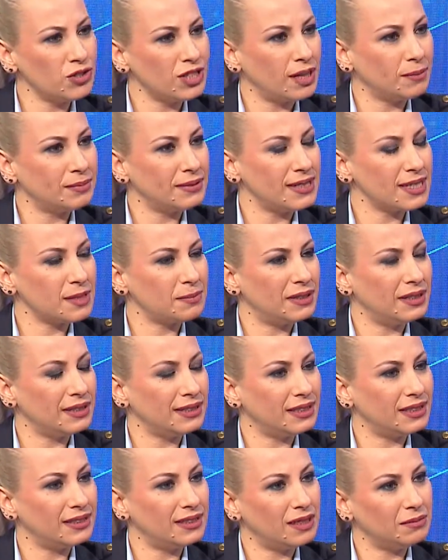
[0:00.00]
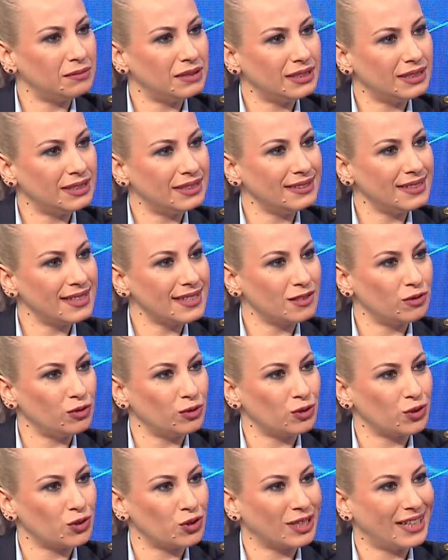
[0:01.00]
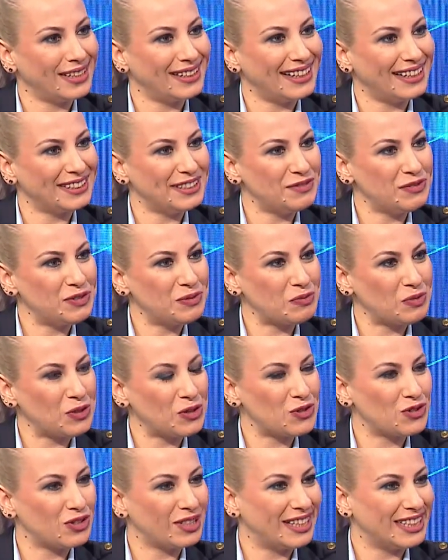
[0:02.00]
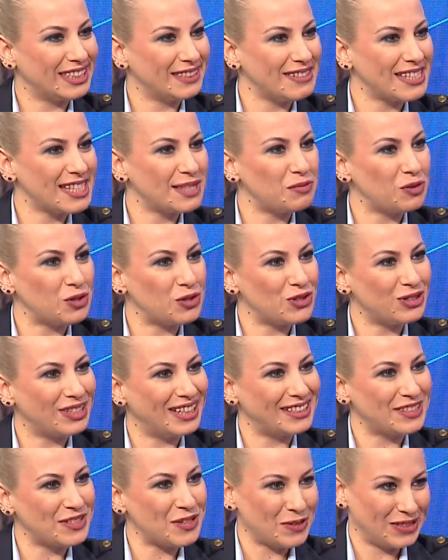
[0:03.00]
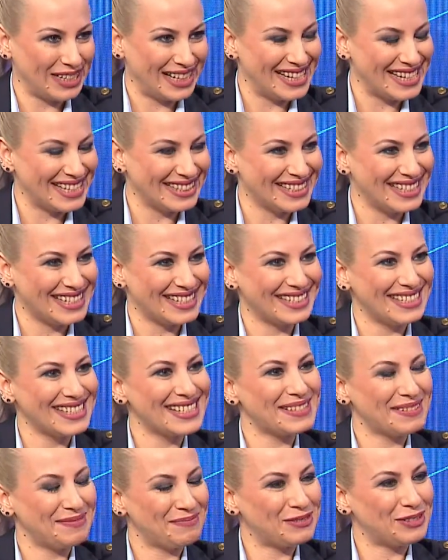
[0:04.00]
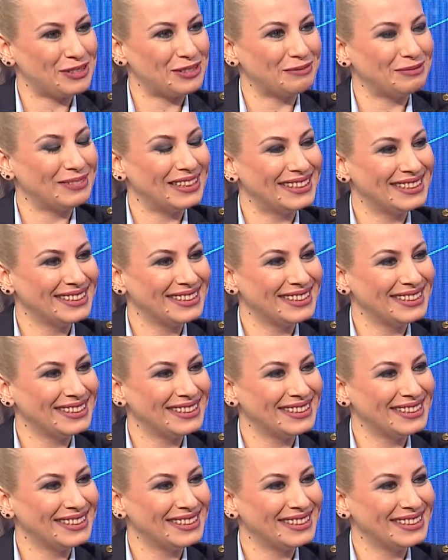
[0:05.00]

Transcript: çapraz bağ yaralanmaları nasıl oluşur? Genelde futbolcularda, evet. sporcularda çok karşılaşırız. Şimdi ön